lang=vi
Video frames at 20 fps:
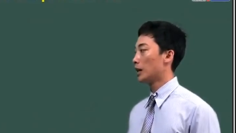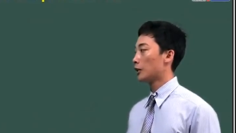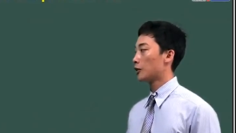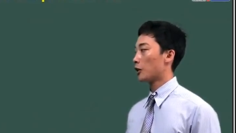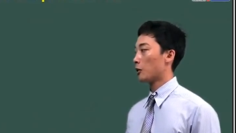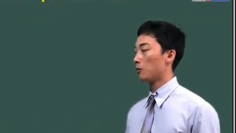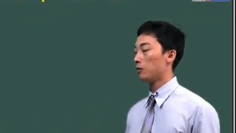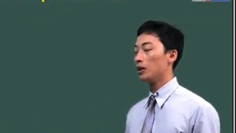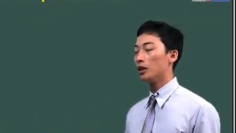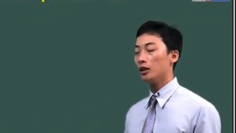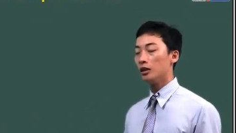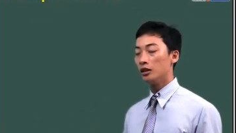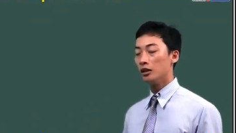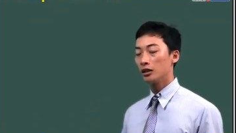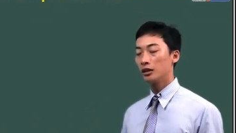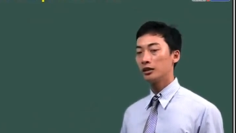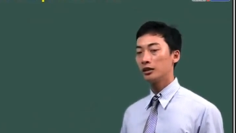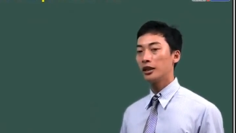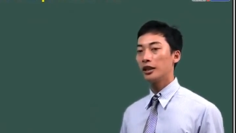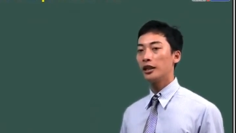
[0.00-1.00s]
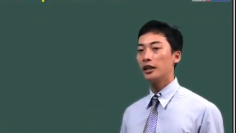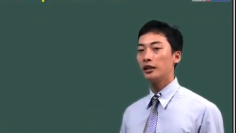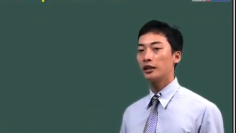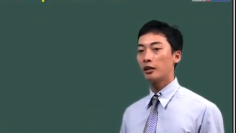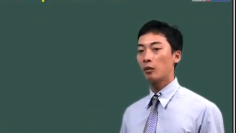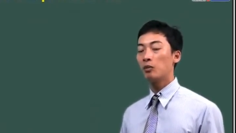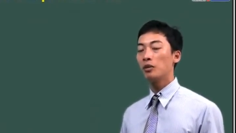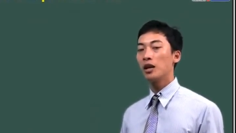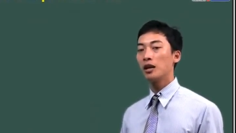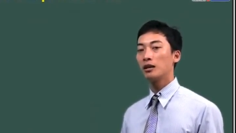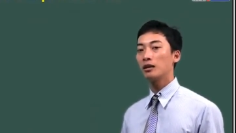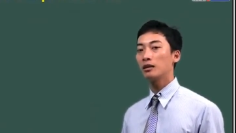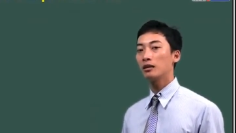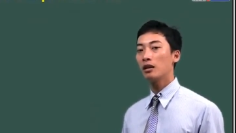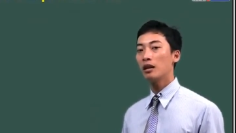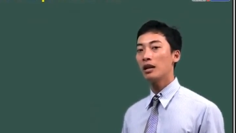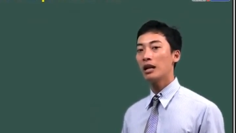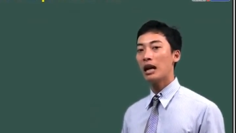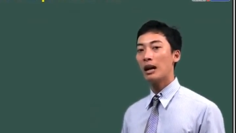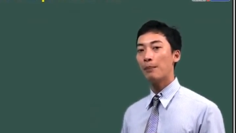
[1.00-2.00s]
Trọng lượng thì trọng lực
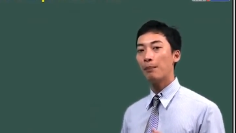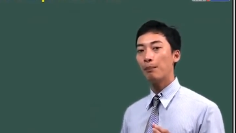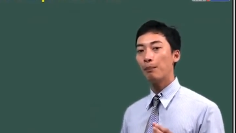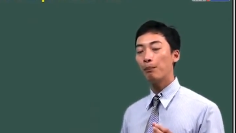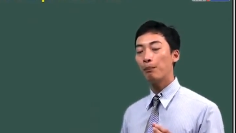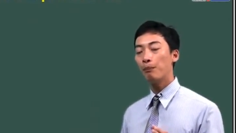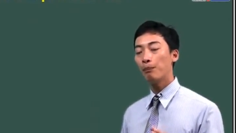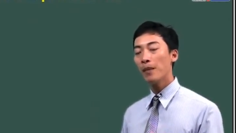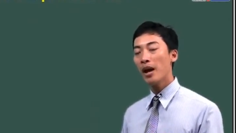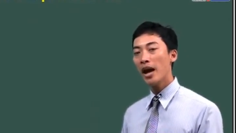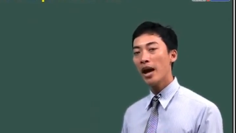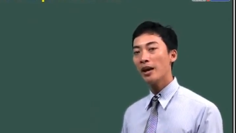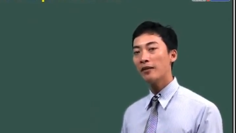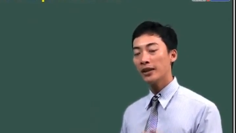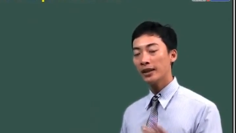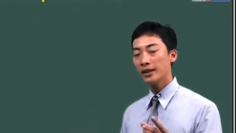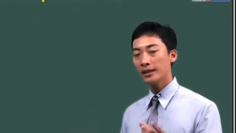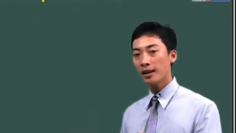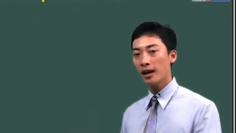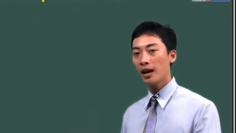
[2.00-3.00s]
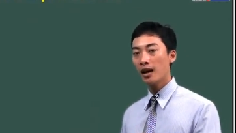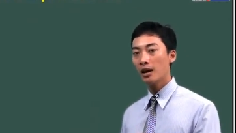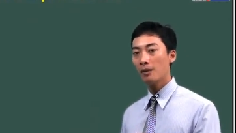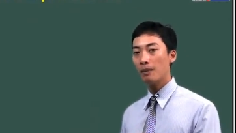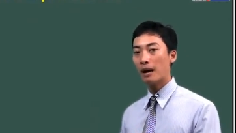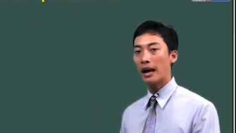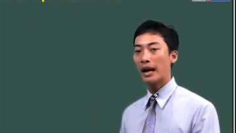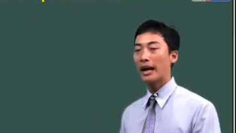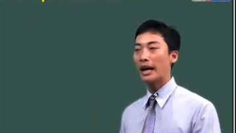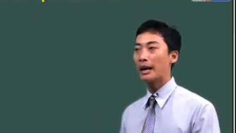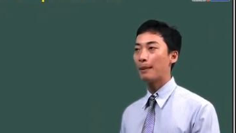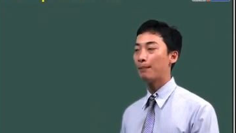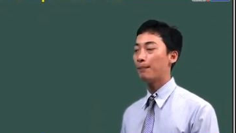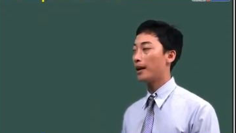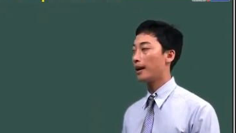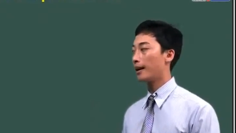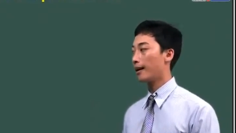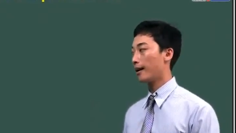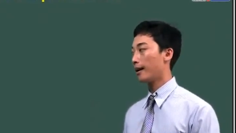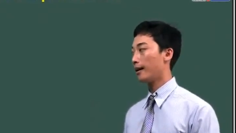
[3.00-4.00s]
nó là B vector bằng
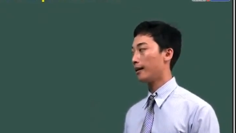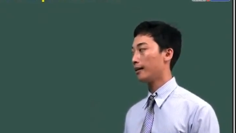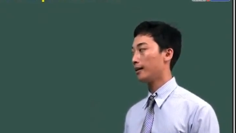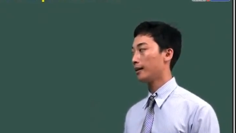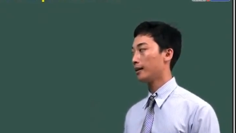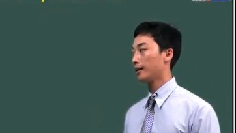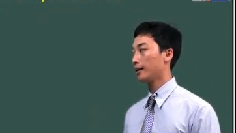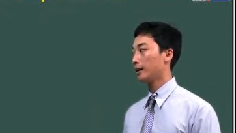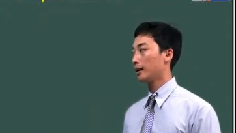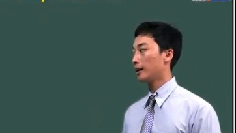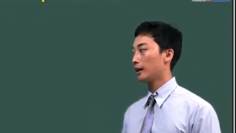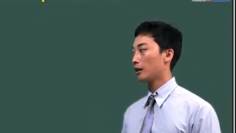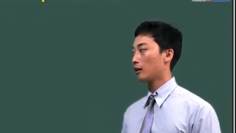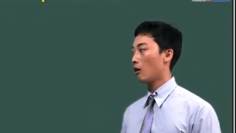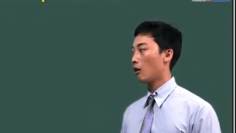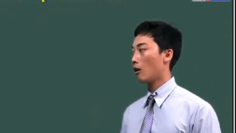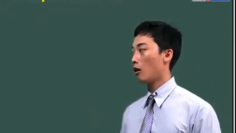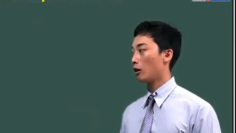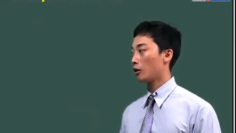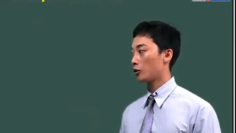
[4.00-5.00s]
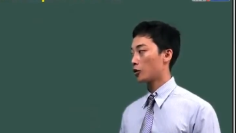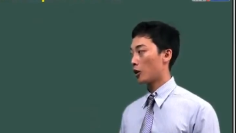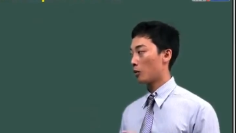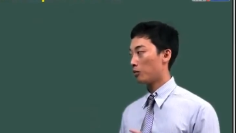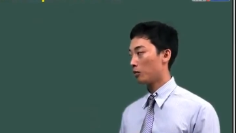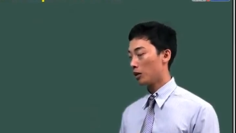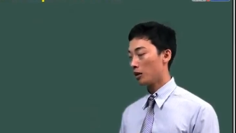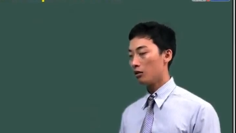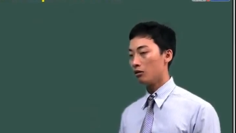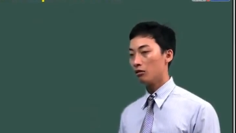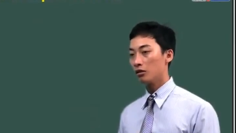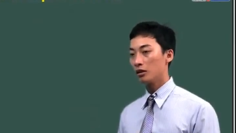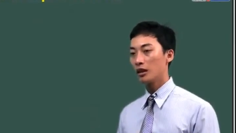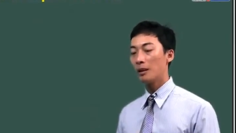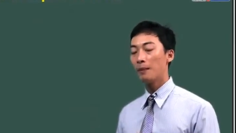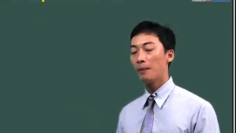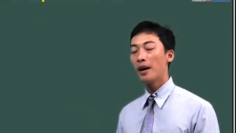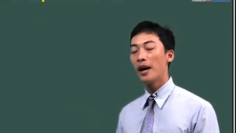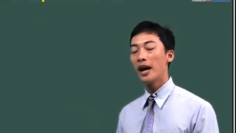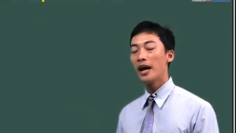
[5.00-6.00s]
mg, còn trọng lượng
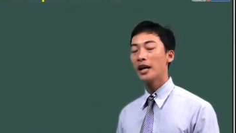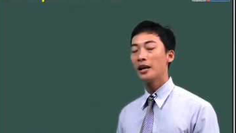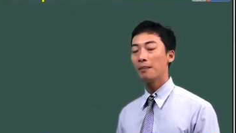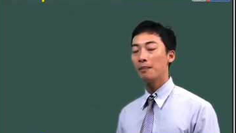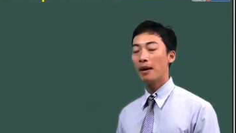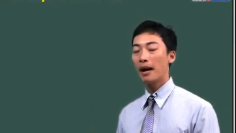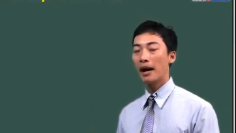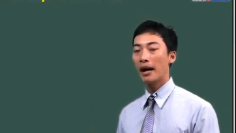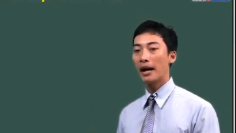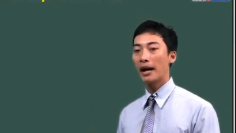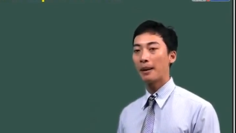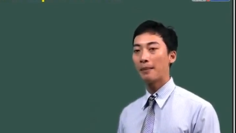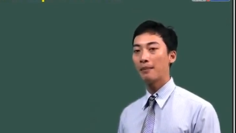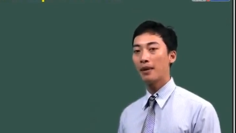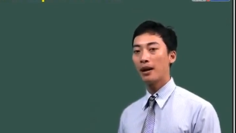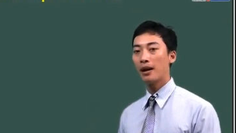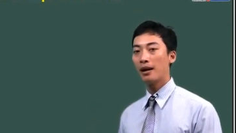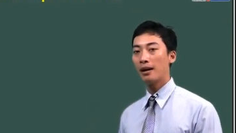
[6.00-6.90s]
thì B bằng mg.